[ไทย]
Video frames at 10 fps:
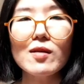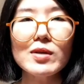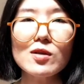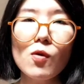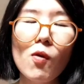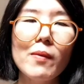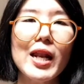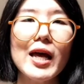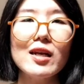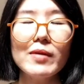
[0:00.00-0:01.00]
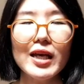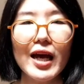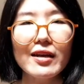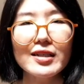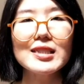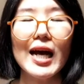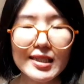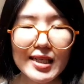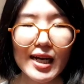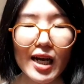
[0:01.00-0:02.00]
ทำไมฉันหัวไม่ลั่นทำไมงานเดินช้า
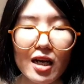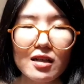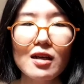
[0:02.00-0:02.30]
จังนะคะ